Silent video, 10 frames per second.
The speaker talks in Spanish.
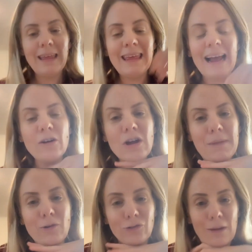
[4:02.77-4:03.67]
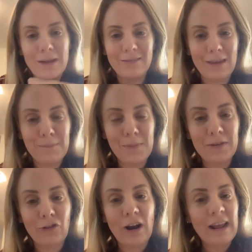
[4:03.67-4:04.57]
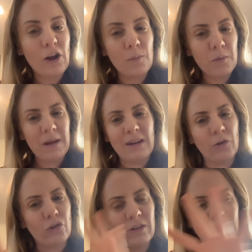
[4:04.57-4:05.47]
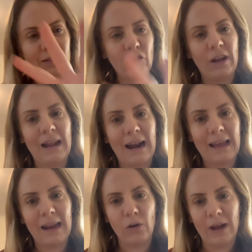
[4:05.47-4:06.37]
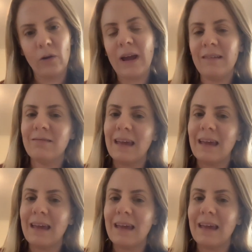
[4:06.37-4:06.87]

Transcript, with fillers: Y algo que me gusta a mí siempre mencionar es cómo me llevo toda esta historia del arca de Noé, ok,